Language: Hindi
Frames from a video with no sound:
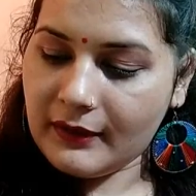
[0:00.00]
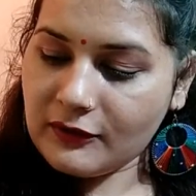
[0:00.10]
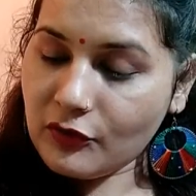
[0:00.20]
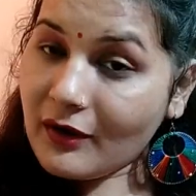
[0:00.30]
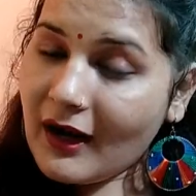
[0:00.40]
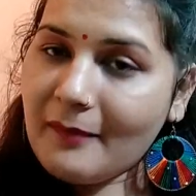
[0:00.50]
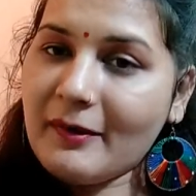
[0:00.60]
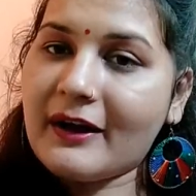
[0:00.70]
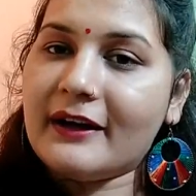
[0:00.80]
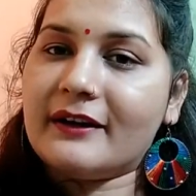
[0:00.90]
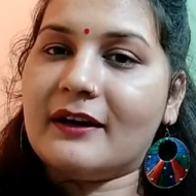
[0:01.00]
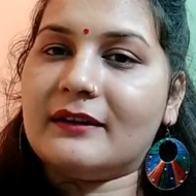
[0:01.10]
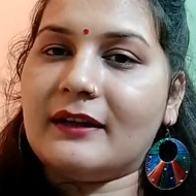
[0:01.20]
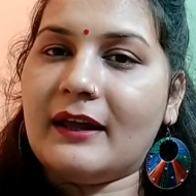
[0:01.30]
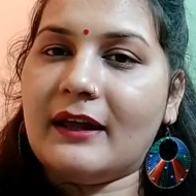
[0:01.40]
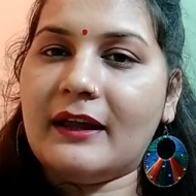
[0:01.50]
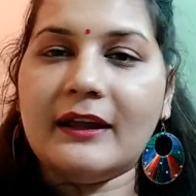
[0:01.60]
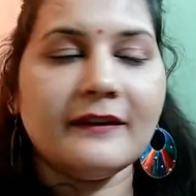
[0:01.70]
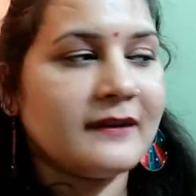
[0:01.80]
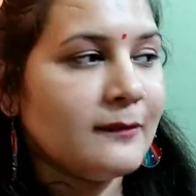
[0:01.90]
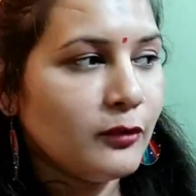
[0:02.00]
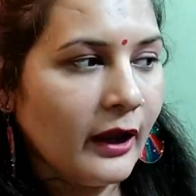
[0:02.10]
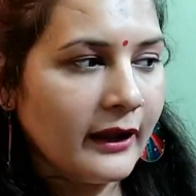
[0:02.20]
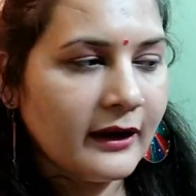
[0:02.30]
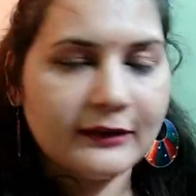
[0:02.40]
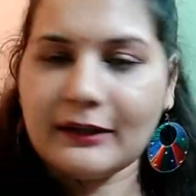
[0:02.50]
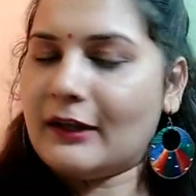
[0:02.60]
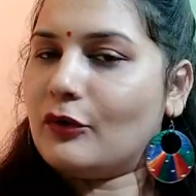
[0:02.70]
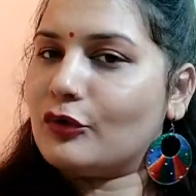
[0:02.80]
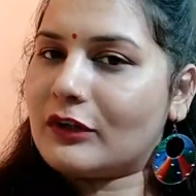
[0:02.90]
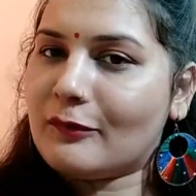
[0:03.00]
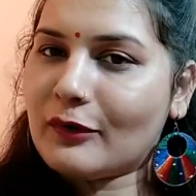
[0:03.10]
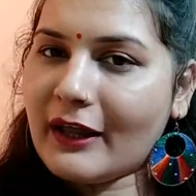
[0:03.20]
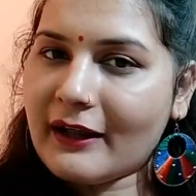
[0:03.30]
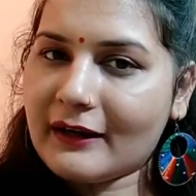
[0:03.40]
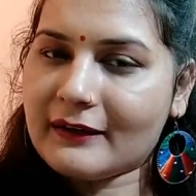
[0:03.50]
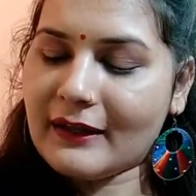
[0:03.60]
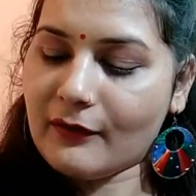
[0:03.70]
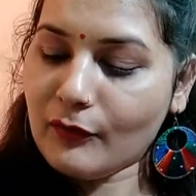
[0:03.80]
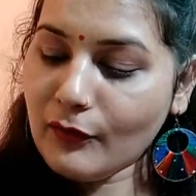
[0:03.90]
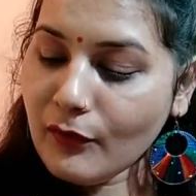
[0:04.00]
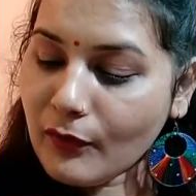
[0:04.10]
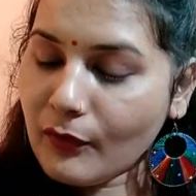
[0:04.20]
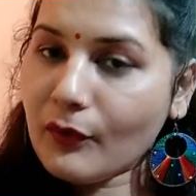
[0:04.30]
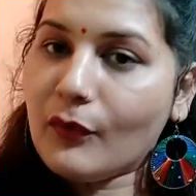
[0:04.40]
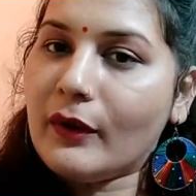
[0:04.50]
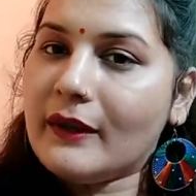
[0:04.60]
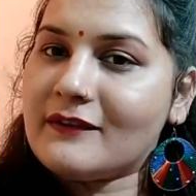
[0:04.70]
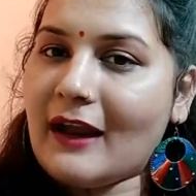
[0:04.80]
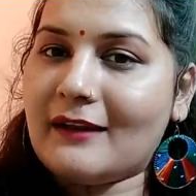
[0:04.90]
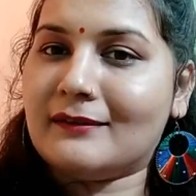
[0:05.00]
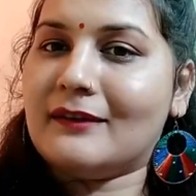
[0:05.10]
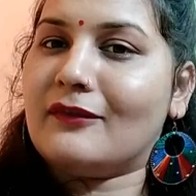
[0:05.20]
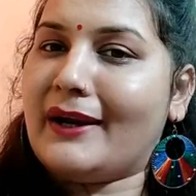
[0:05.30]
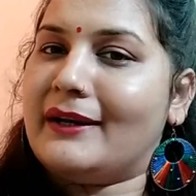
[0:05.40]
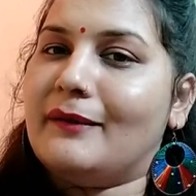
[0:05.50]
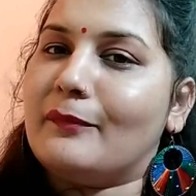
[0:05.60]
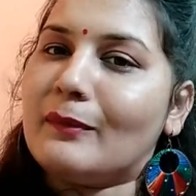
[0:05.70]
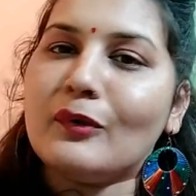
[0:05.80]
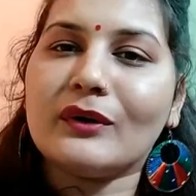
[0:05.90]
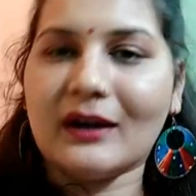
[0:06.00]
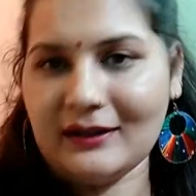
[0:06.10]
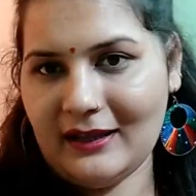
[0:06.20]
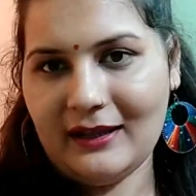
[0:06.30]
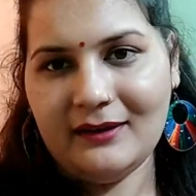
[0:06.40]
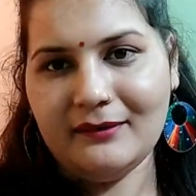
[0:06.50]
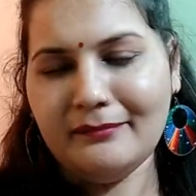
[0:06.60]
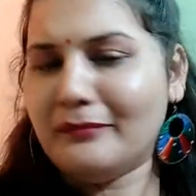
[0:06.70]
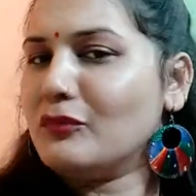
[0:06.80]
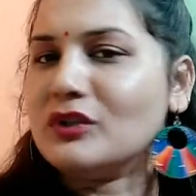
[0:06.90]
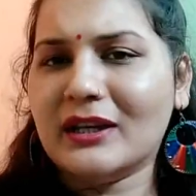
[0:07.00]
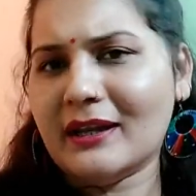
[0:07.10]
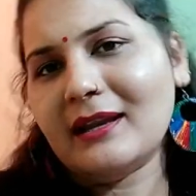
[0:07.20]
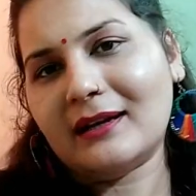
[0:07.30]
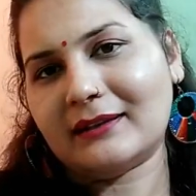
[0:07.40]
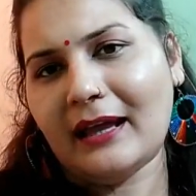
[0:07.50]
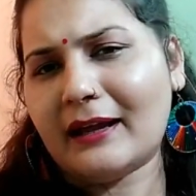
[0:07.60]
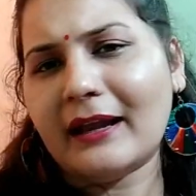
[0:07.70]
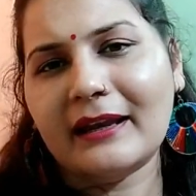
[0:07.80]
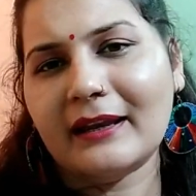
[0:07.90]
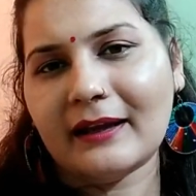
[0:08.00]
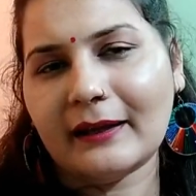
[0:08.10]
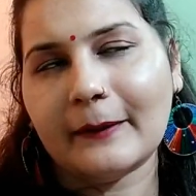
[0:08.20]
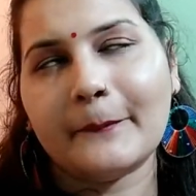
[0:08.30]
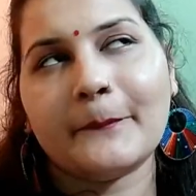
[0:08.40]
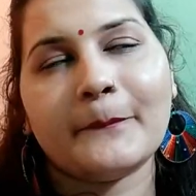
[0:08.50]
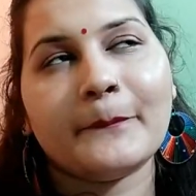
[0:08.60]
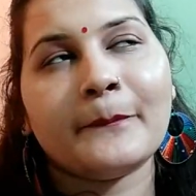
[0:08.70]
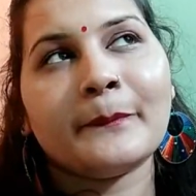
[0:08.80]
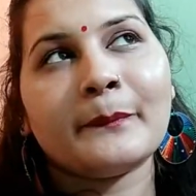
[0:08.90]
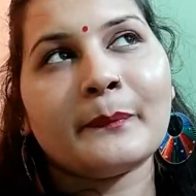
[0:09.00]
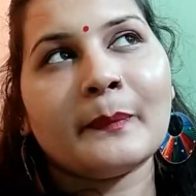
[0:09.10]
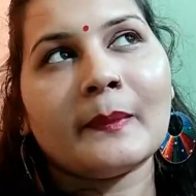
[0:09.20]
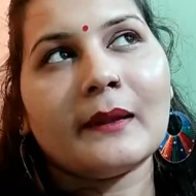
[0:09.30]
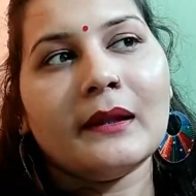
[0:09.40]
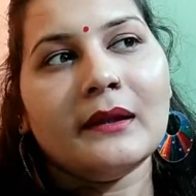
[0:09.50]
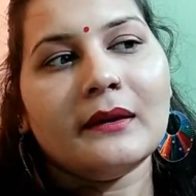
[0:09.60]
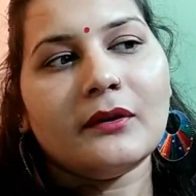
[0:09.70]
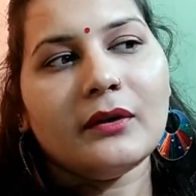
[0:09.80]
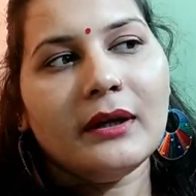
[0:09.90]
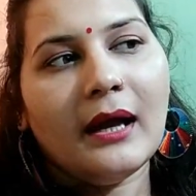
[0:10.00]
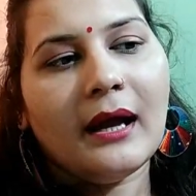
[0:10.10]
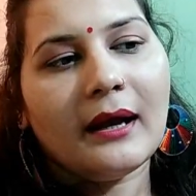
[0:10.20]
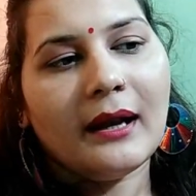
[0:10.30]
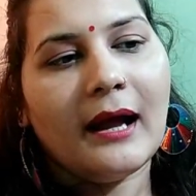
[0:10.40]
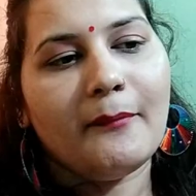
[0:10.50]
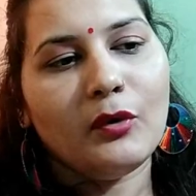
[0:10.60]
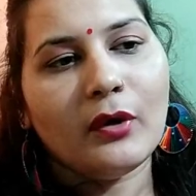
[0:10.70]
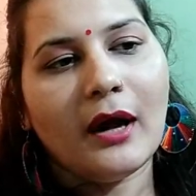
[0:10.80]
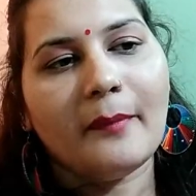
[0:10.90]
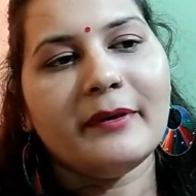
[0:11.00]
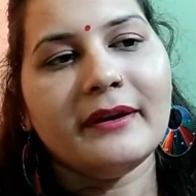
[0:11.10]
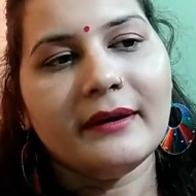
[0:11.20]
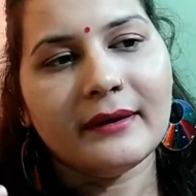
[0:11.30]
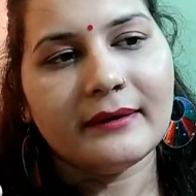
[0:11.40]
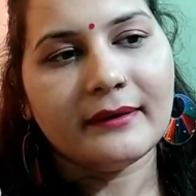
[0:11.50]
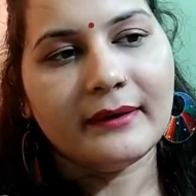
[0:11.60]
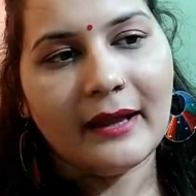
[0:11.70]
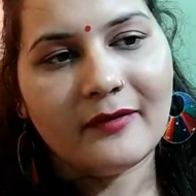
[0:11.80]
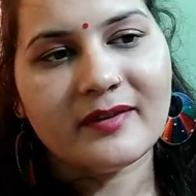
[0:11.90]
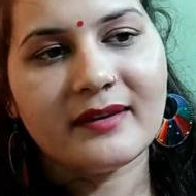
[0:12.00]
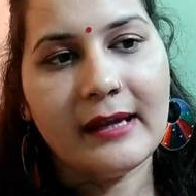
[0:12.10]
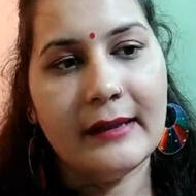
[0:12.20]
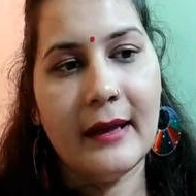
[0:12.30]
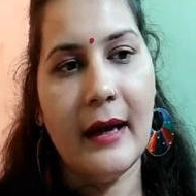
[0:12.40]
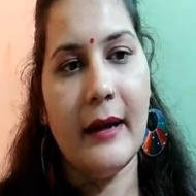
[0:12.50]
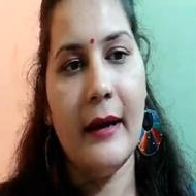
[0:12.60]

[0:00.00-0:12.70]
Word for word: या जो ड्रामा क्रिएट करते हैं इसकी बुराई करते हैं उसकी बुराई करती हैं उन लोगों को ही शायद से वाई प्रमोट करता है मुझे ये लगता है कहीं ना कहीं क्योंकि अगर हम लोग अपनी लाइफ स्टाइल दिखा